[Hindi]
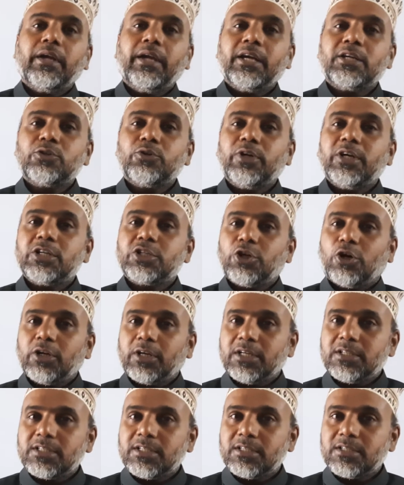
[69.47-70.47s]
एक जो है शॉर्ट
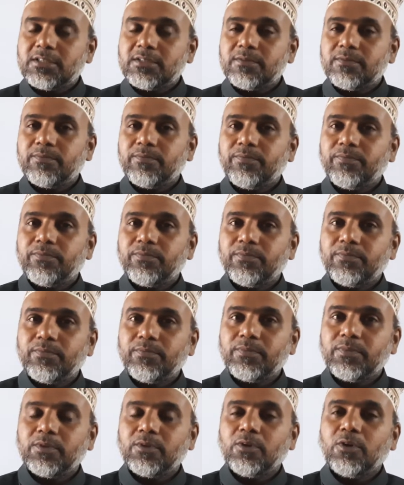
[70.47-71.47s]
आंसर्स
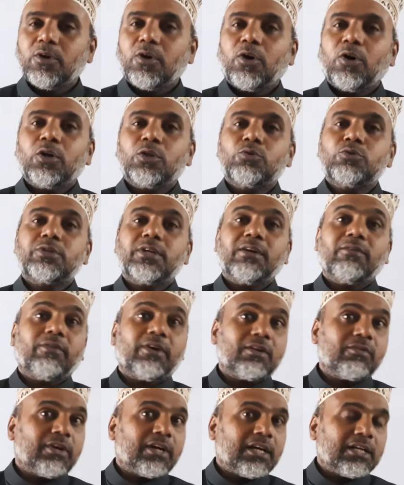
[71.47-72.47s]
और दूसरा है
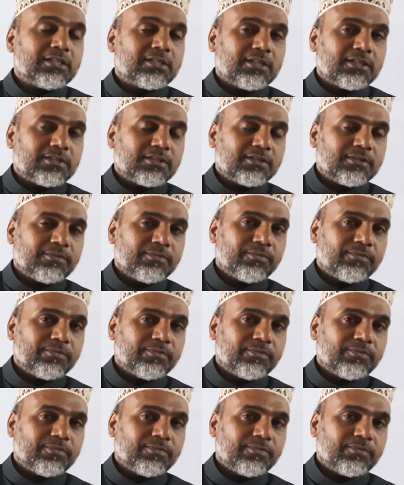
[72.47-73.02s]
वन वर्ड आंसर्स